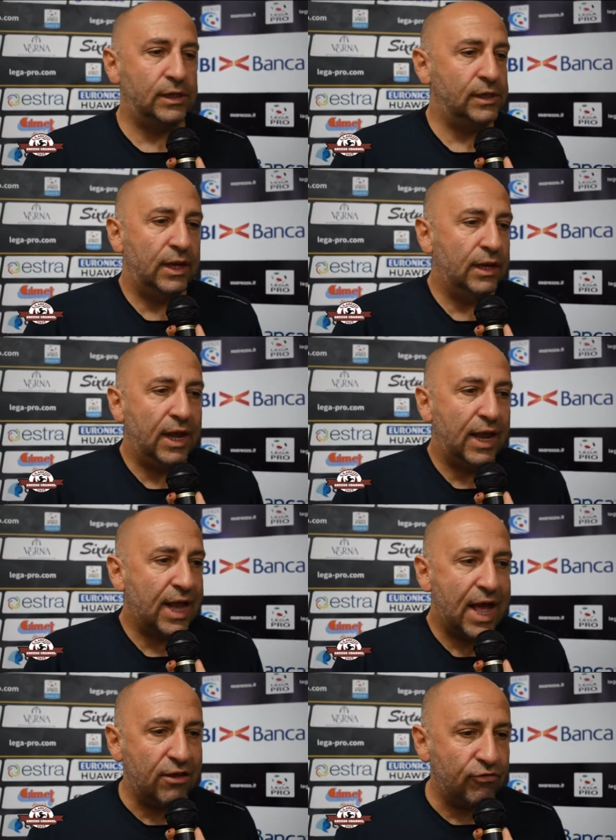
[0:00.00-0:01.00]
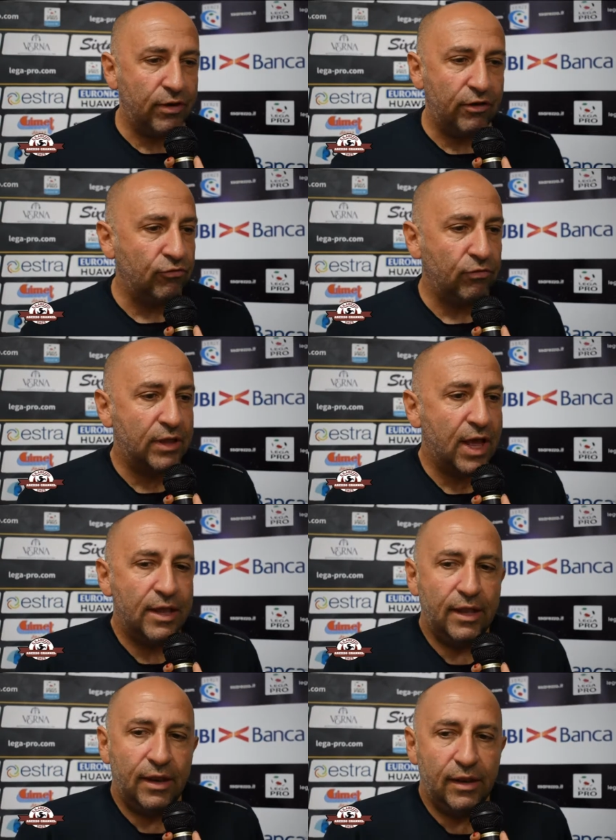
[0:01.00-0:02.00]
eh, nel calcio i
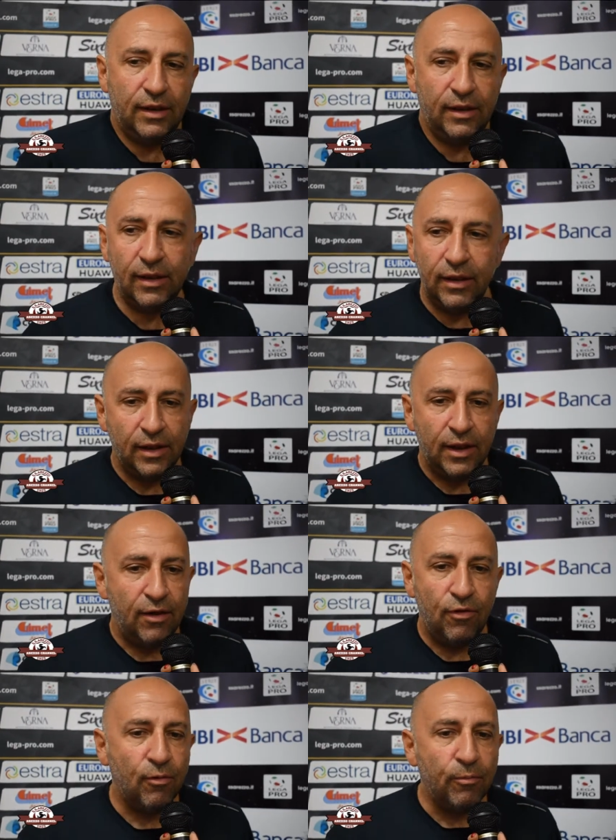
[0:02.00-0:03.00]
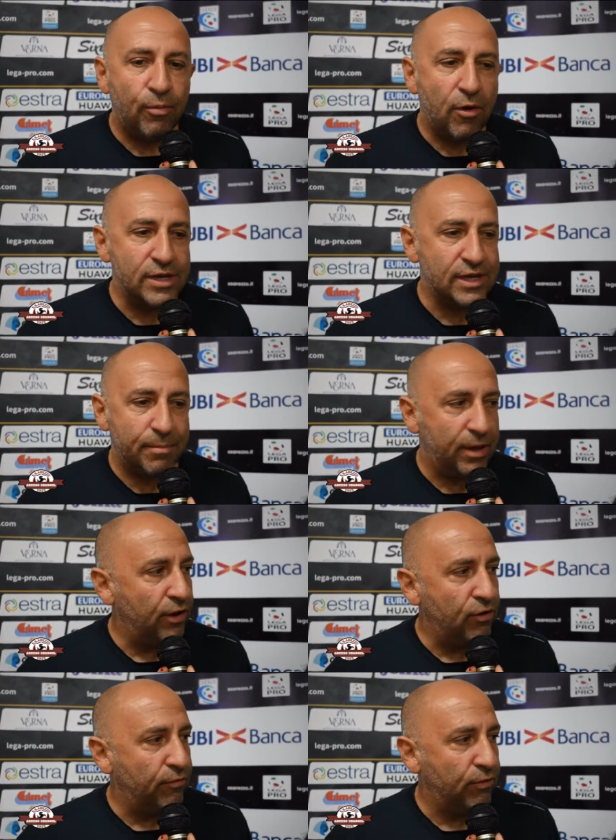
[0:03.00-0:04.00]
risultati eh, non puoi sapere
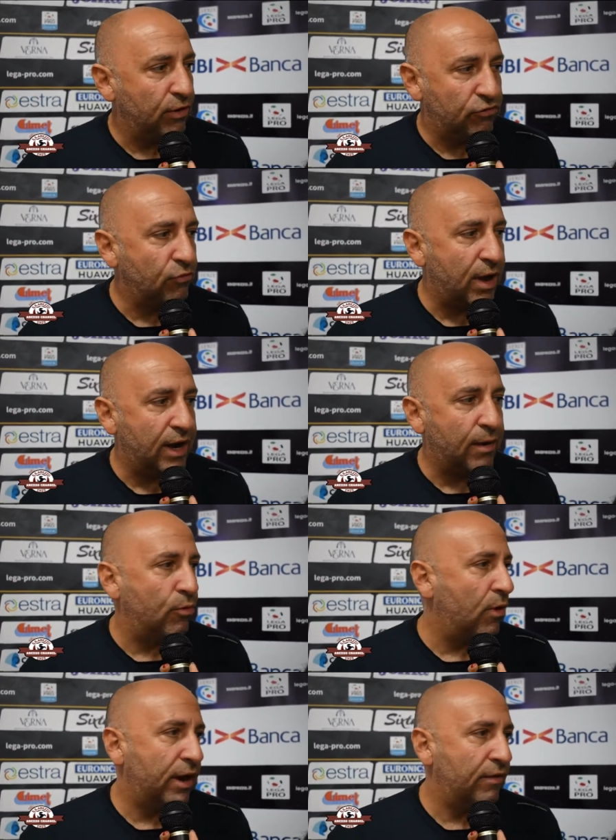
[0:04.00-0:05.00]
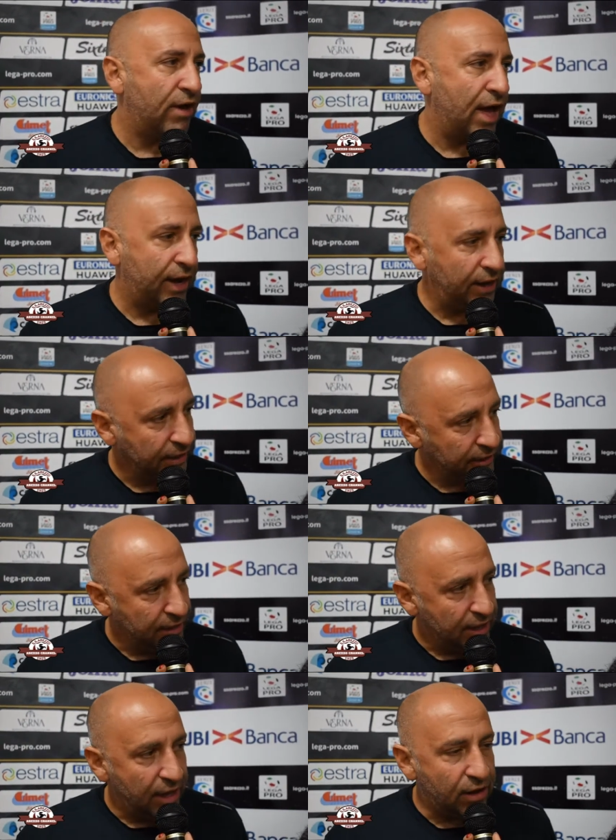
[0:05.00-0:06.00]
dove una squadra può arrivare
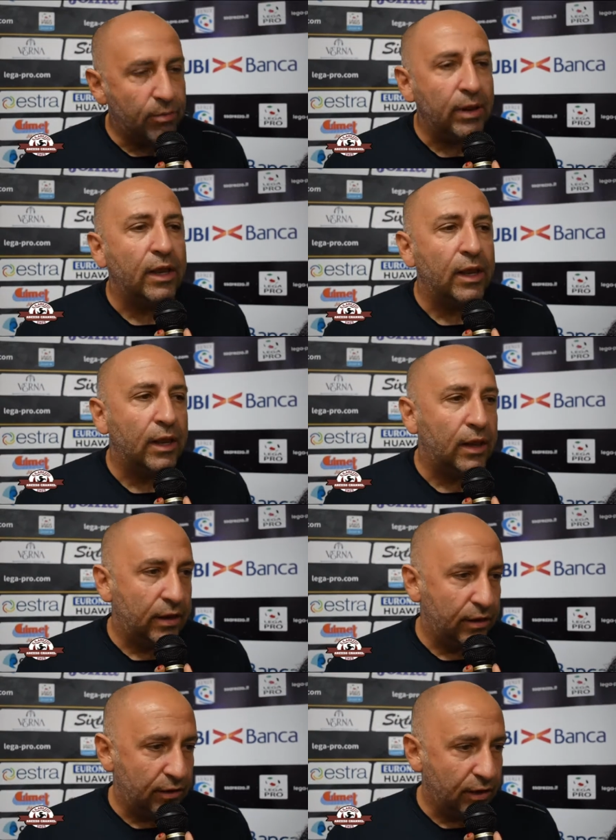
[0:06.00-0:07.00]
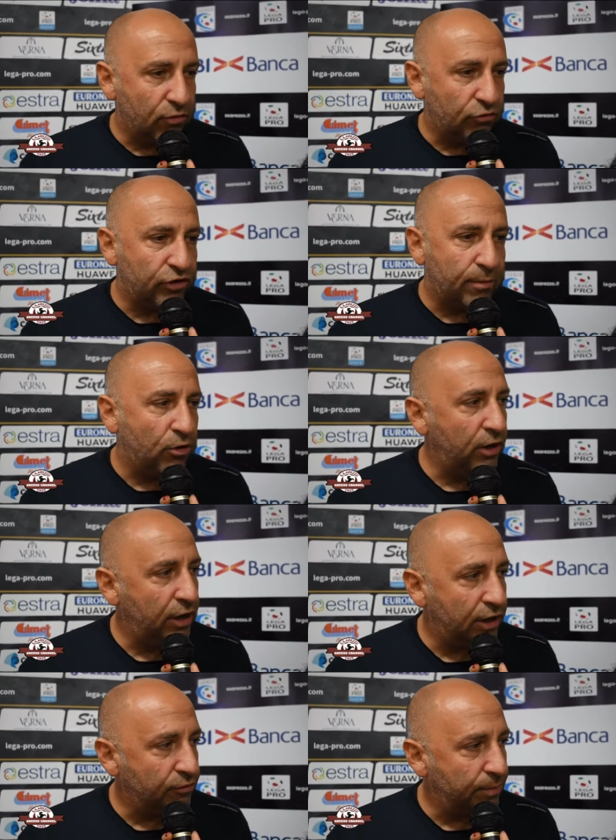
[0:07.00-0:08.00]
e quindi eh, incrociamo le
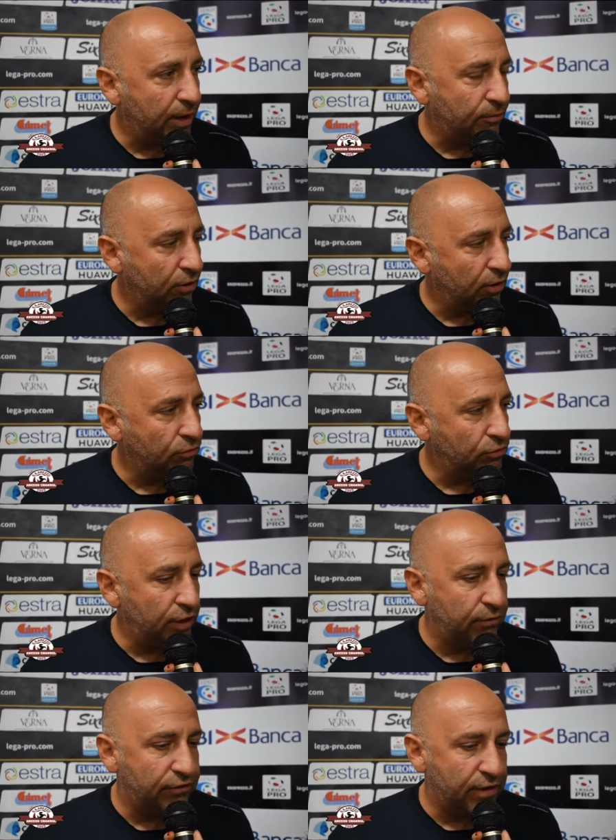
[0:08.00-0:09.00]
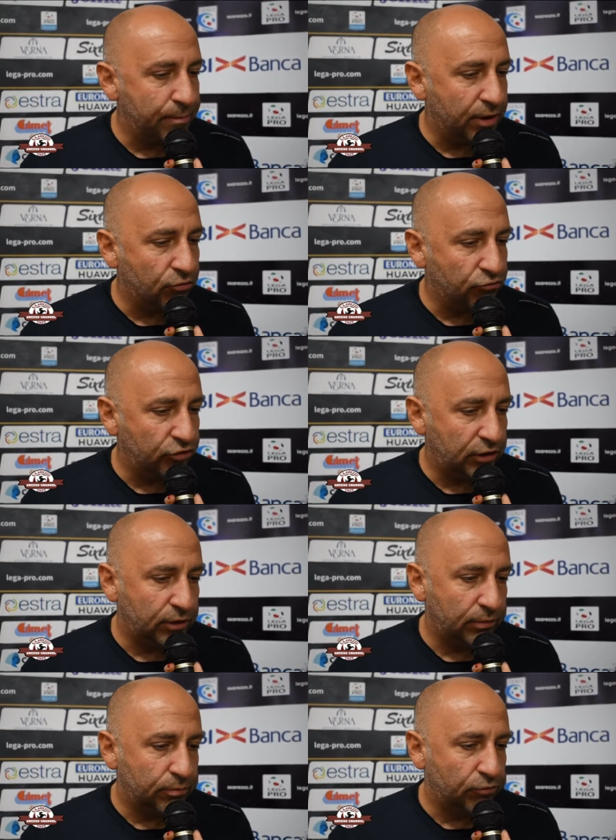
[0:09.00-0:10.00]
dita e speriamo che continui sempre
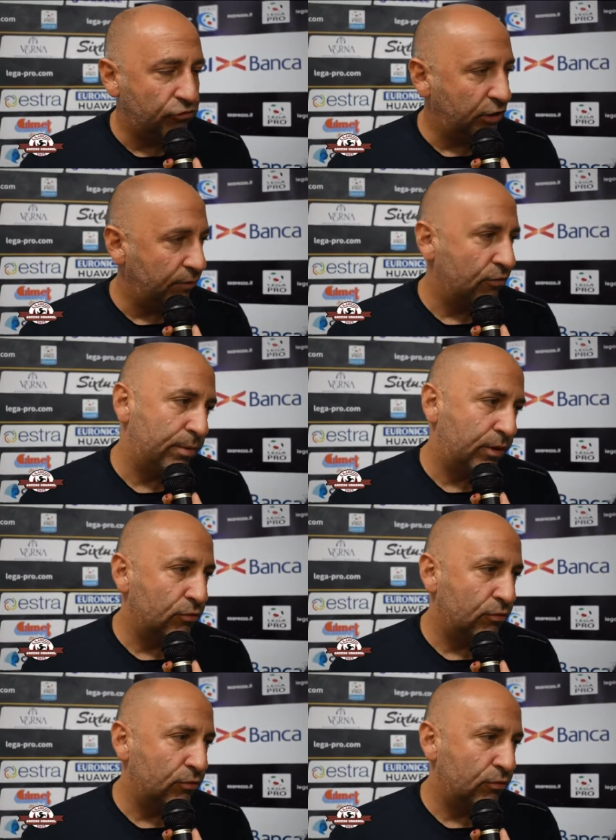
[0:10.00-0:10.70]
così positivo per